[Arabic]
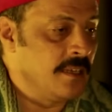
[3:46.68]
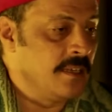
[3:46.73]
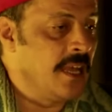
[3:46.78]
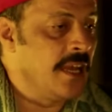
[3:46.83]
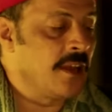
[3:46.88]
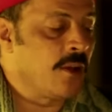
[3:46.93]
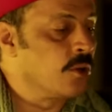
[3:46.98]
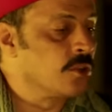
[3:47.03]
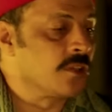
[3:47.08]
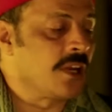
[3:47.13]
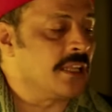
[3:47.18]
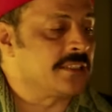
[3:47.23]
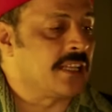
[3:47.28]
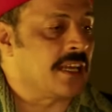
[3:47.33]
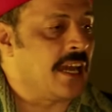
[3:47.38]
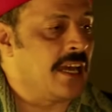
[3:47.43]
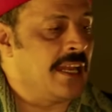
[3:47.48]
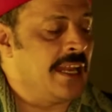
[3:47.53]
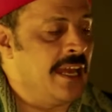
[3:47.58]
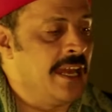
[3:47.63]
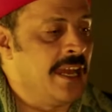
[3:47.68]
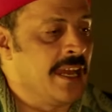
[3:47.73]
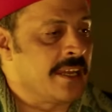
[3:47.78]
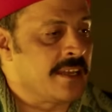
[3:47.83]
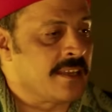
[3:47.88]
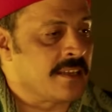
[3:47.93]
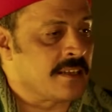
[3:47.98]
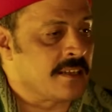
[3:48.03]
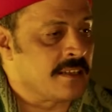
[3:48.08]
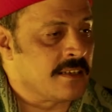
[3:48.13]
لا خد راحتك على
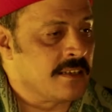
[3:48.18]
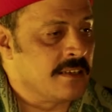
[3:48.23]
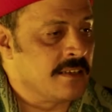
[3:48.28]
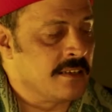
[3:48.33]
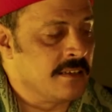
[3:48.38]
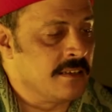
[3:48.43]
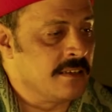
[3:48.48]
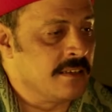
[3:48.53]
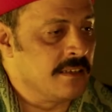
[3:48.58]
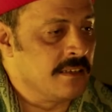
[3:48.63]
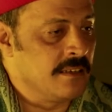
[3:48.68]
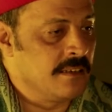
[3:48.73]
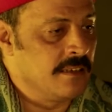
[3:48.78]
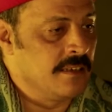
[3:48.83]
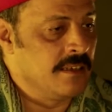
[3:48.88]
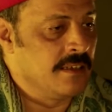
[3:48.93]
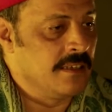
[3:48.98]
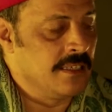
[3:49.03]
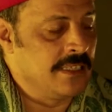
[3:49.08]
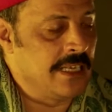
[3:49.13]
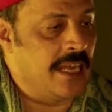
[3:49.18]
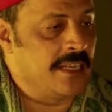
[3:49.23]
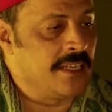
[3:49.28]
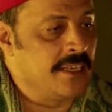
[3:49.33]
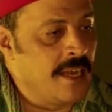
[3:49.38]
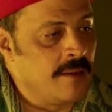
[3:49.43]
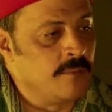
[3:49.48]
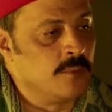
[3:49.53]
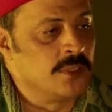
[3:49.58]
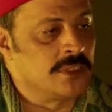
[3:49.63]
الآخر يعني
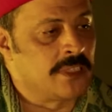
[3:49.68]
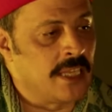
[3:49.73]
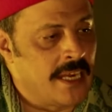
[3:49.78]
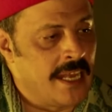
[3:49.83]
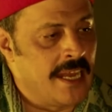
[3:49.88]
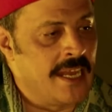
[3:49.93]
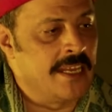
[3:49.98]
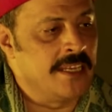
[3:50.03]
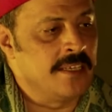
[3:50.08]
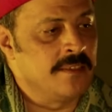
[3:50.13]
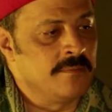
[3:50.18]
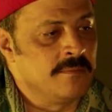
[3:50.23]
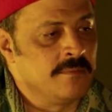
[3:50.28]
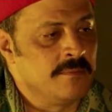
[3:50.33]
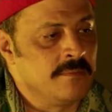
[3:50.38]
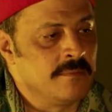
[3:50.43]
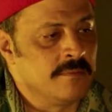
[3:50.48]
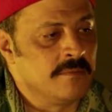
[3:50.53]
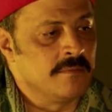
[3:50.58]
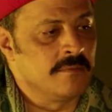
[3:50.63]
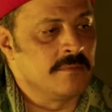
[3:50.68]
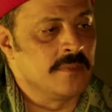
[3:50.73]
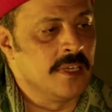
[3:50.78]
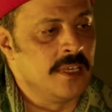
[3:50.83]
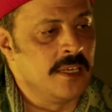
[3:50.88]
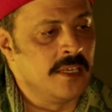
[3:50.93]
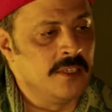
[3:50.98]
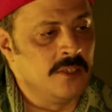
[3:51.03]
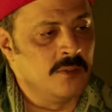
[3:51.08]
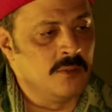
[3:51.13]
نام وانت نايم
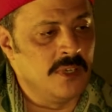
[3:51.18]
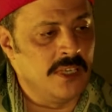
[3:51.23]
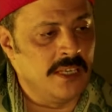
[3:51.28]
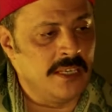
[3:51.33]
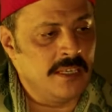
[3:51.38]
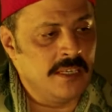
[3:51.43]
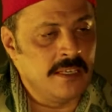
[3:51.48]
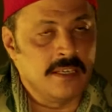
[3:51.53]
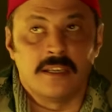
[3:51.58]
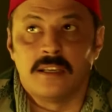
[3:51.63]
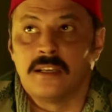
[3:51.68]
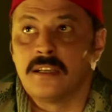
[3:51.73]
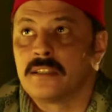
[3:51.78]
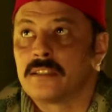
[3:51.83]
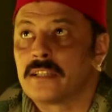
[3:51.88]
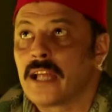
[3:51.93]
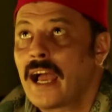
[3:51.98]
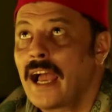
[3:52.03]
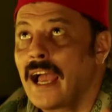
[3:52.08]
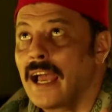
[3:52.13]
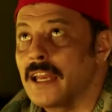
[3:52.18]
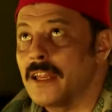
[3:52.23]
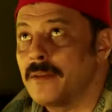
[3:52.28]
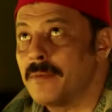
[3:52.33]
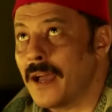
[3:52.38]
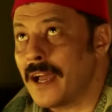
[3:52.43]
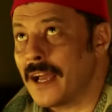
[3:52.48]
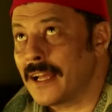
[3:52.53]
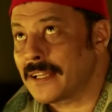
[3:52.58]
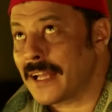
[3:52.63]
ايوه تعالي
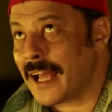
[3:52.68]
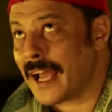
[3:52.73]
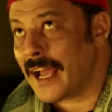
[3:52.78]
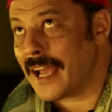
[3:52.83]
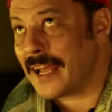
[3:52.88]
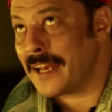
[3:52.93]
بقى